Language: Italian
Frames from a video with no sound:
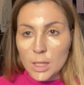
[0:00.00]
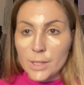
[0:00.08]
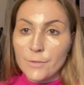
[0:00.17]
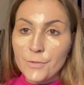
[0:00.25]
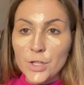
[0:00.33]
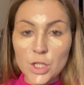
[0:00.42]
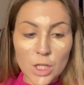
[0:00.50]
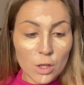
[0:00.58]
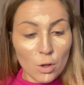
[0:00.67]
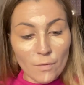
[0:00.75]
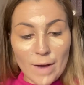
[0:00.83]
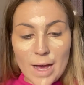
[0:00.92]
difficile
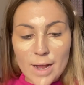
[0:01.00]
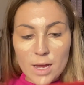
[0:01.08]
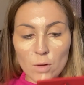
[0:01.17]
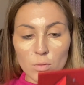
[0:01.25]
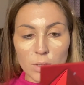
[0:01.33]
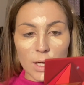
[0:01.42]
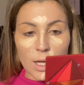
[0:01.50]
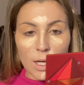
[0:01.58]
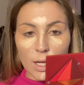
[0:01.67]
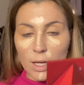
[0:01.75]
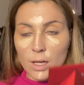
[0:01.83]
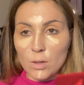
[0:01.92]
trovare un,
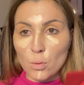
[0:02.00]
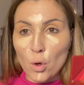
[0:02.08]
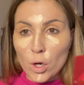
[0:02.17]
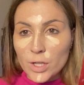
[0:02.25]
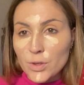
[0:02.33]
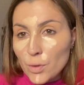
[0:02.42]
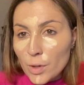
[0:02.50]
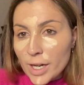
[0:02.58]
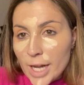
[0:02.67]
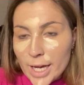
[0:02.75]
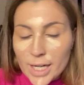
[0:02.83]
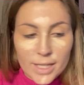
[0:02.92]
eh, un correttore
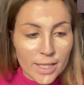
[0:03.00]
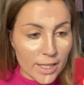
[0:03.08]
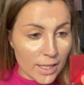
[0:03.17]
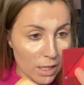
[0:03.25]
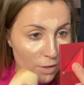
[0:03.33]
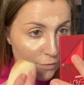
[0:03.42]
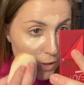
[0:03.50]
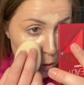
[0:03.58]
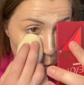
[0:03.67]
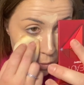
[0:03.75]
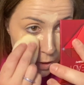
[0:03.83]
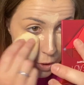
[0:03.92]
nei calendari dell'avvento,
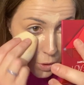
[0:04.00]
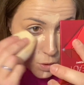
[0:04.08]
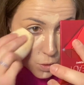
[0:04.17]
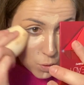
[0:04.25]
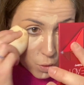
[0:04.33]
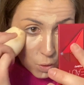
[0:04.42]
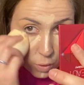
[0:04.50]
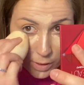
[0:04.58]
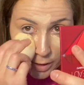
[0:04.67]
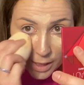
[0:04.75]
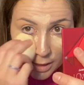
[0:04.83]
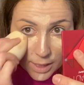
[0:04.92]
quindi io sono
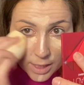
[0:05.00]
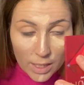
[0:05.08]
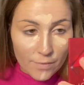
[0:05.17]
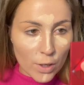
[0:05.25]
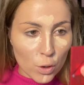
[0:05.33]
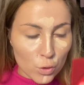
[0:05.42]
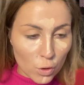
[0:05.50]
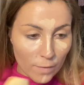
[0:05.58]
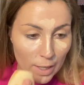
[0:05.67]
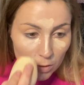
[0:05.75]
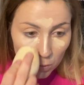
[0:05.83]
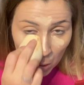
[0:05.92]
contenta di averlo
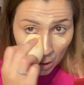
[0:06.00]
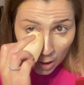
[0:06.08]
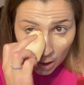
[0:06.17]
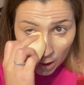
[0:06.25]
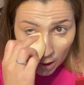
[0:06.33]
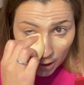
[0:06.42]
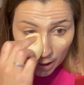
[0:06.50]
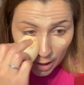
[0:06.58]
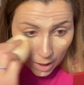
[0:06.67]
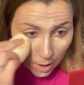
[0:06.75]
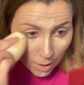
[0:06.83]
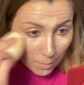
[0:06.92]
trovato,
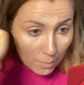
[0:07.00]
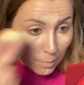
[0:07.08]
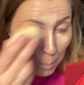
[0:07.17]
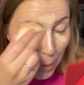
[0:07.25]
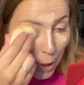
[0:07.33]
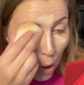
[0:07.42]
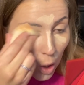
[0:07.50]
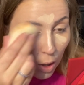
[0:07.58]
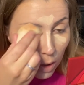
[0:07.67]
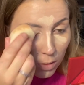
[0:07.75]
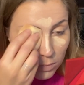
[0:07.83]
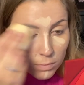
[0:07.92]
ehm,
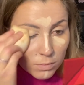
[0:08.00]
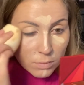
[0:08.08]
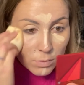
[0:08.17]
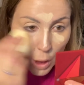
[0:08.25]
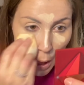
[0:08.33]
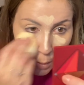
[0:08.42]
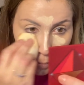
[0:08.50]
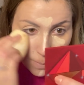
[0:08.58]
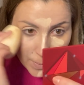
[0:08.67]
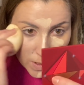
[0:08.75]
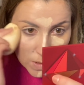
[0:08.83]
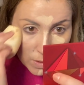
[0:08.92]
però mm, cioè, una
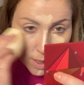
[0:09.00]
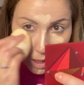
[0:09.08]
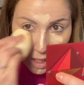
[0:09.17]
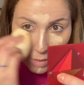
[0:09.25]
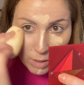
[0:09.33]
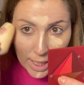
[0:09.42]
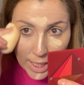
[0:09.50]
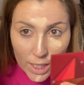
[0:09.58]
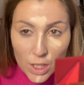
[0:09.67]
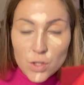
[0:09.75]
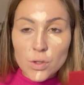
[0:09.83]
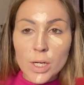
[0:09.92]
persona che ha una
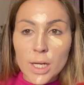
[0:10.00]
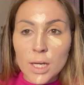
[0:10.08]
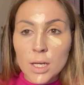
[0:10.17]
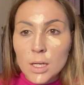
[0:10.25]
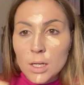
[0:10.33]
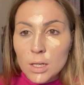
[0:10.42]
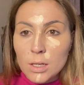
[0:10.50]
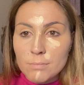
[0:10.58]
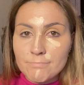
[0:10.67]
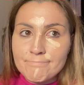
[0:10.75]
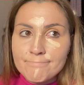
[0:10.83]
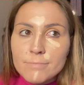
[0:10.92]
carnagione mm,
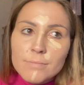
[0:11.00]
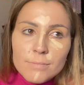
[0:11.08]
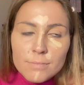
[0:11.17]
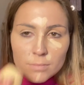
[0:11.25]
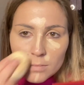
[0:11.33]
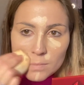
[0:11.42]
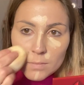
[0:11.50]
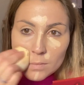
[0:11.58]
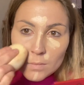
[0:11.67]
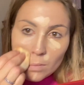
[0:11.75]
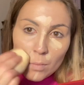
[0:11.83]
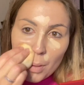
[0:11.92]

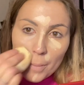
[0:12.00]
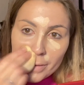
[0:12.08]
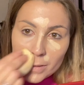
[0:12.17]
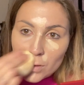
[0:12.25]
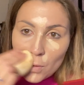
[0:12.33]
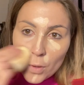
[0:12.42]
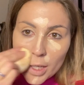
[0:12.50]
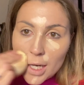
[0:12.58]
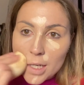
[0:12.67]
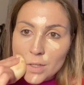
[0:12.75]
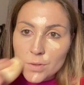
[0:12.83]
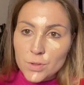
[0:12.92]
un po' più
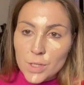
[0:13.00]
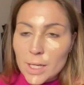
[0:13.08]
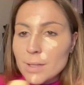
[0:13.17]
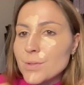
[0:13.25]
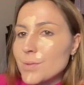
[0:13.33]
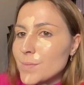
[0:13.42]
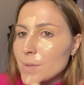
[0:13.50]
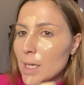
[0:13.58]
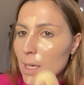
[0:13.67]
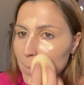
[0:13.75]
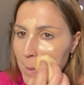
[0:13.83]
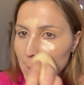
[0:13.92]
scura già mm,
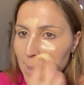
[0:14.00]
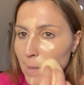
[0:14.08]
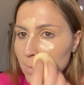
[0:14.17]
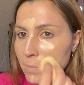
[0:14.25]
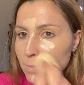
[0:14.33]
della mia